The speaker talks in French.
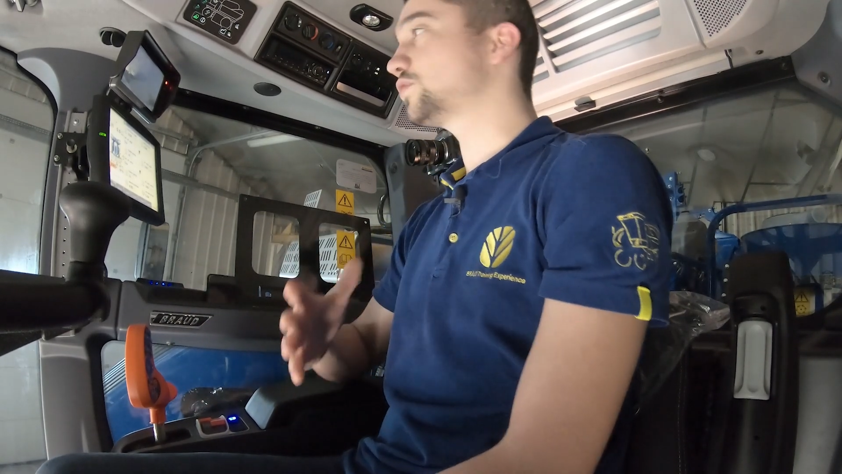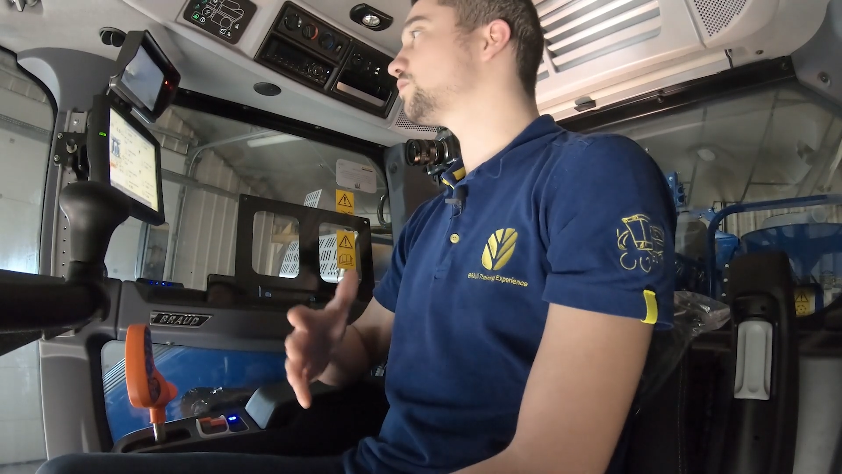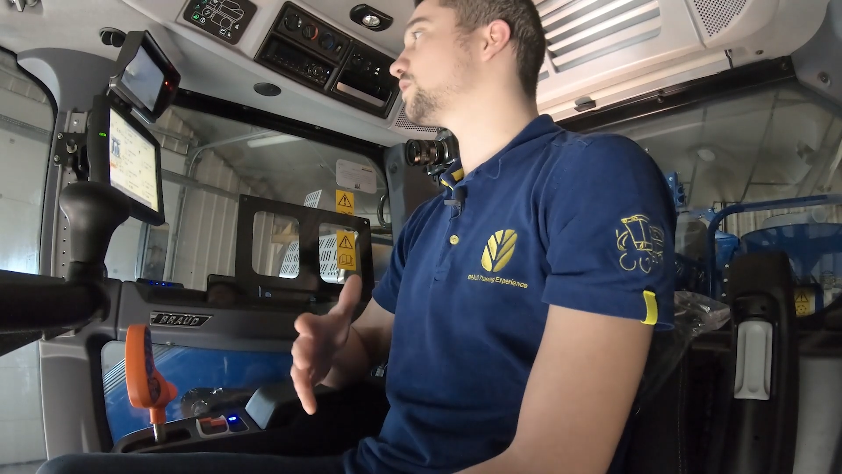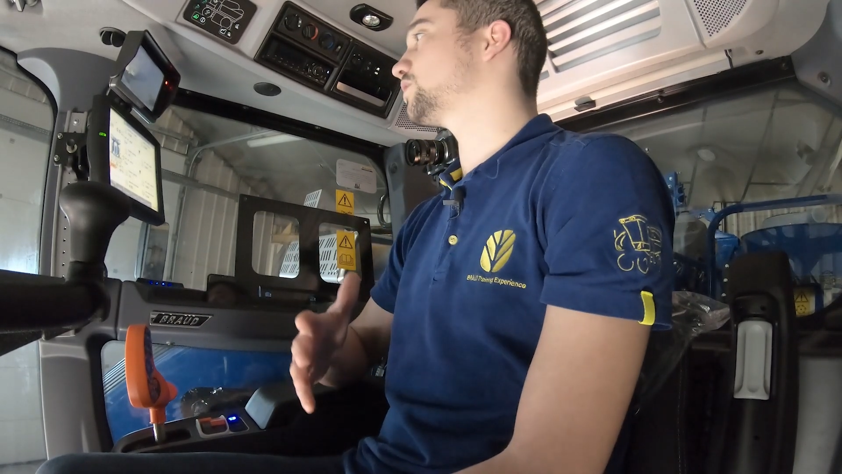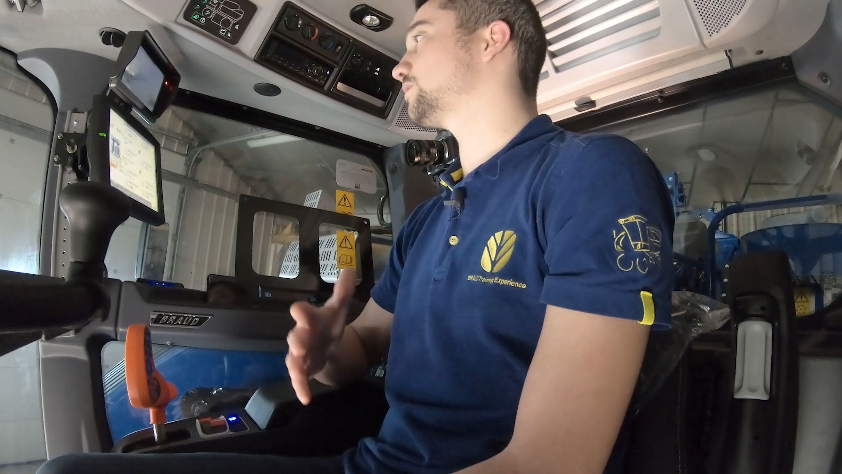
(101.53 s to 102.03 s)

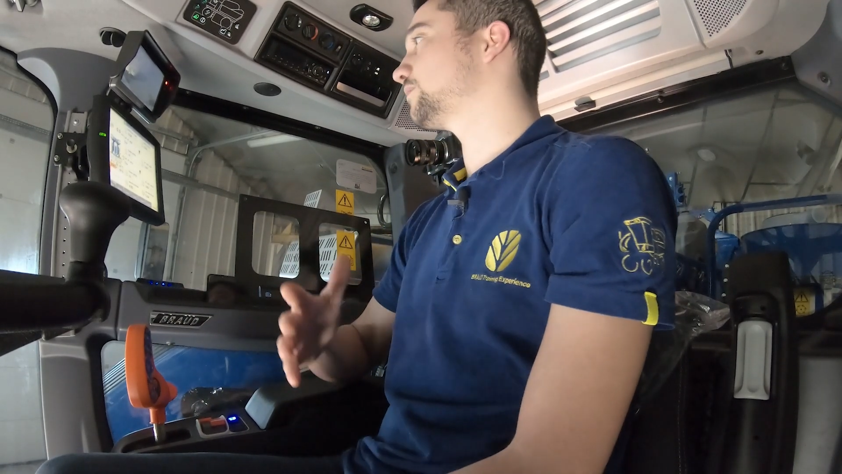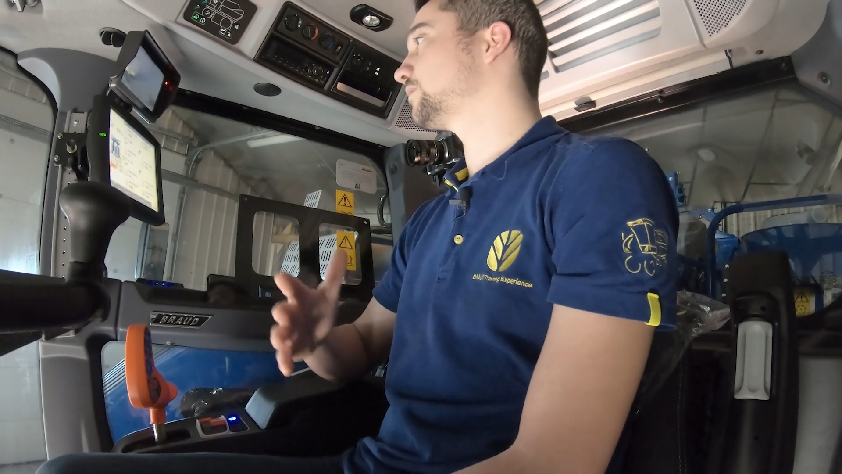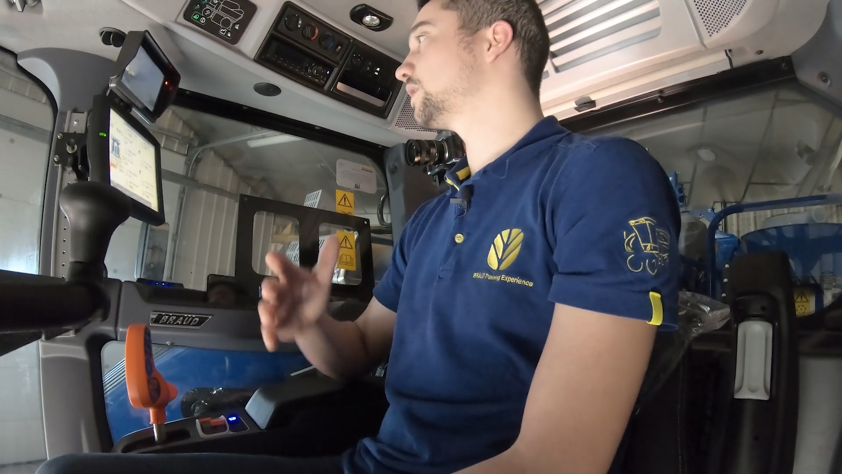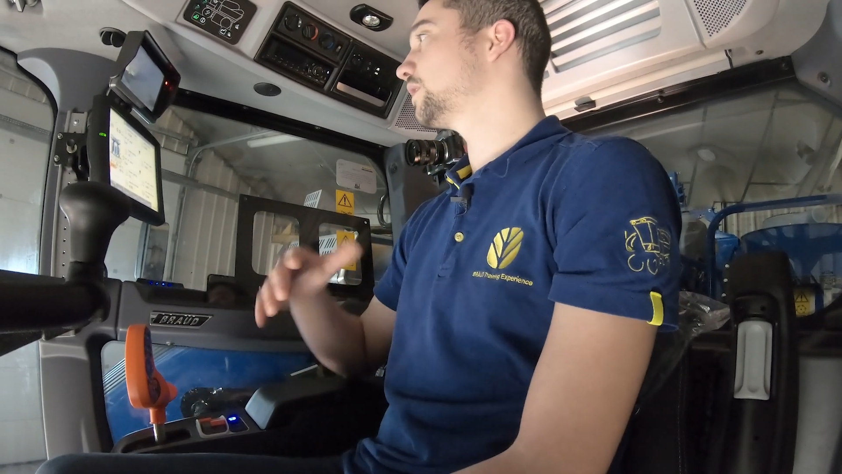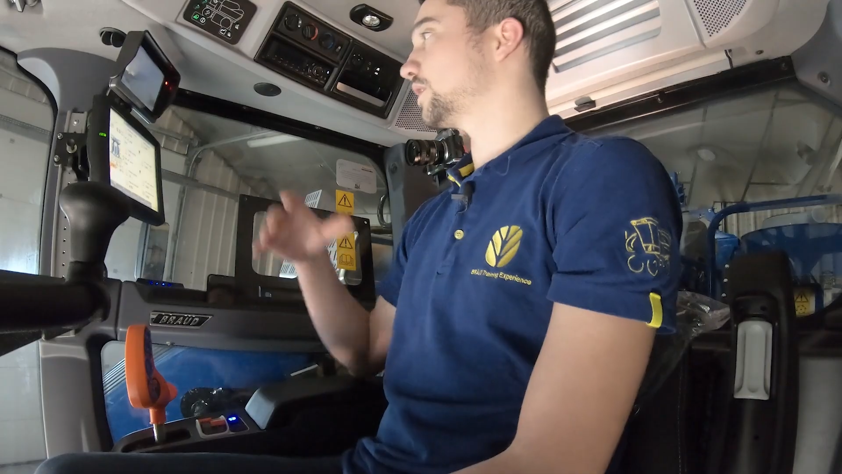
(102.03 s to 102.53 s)
secouage.
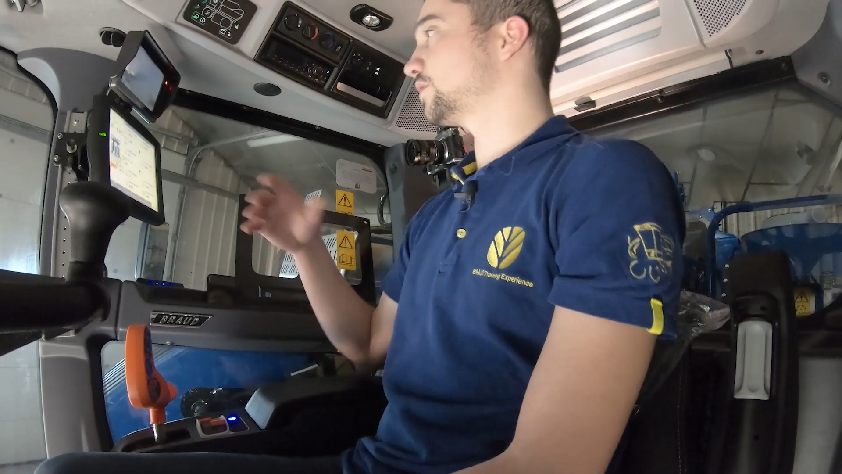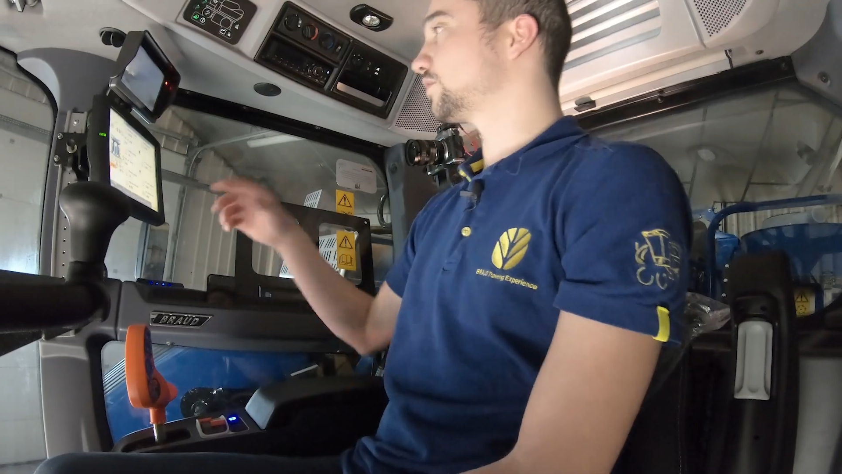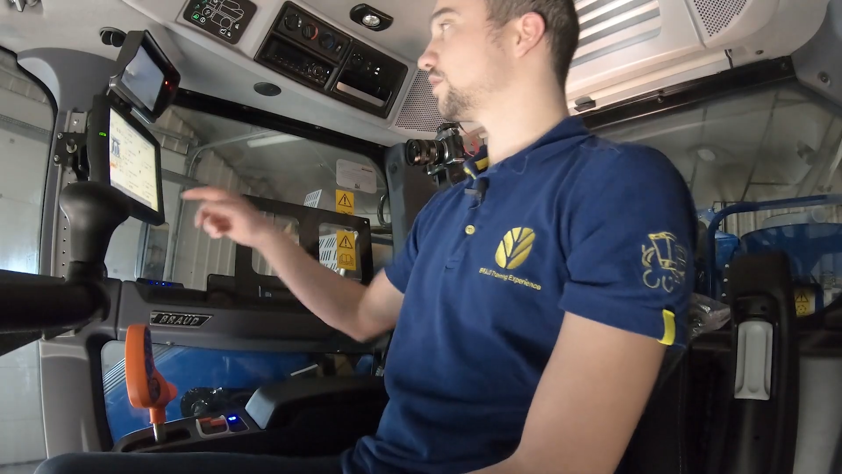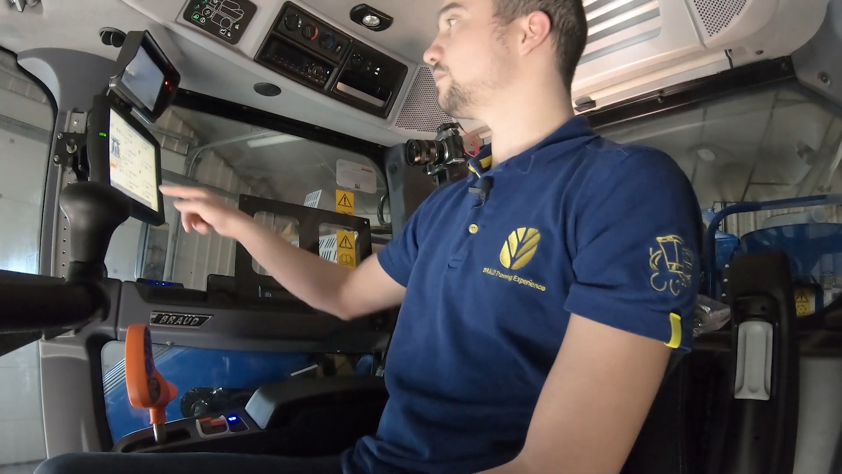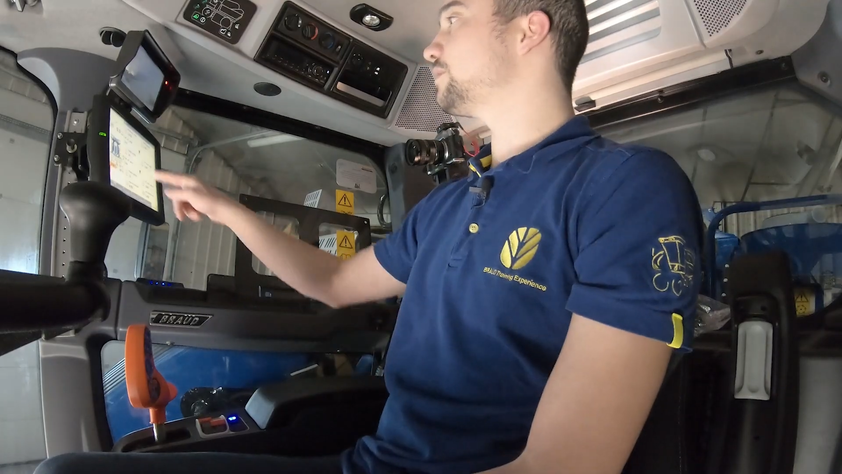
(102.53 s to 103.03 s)
Et donc de la